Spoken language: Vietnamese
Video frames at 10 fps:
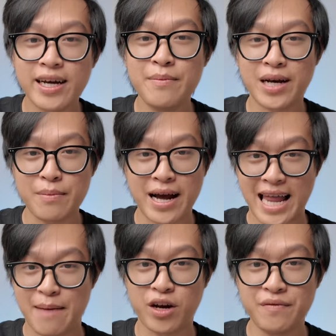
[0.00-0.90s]
Khi mà các bạn
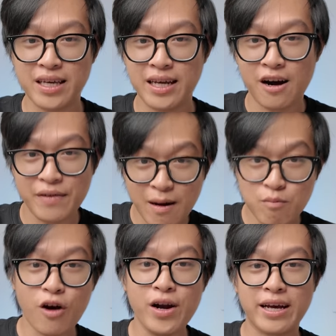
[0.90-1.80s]
làm cái việc gì đó phải
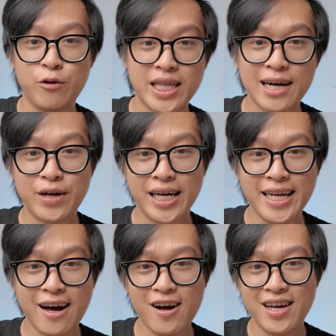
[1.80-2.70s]
đóng gói lại nguyên tắc nguyên
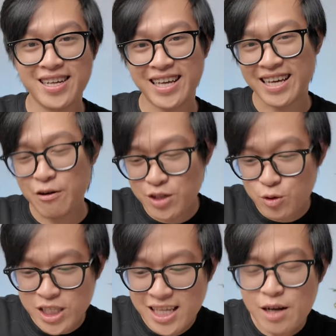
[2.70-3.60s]
lý đó, thì
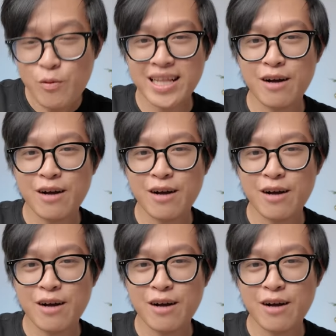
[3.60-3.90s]
chính cái nguyên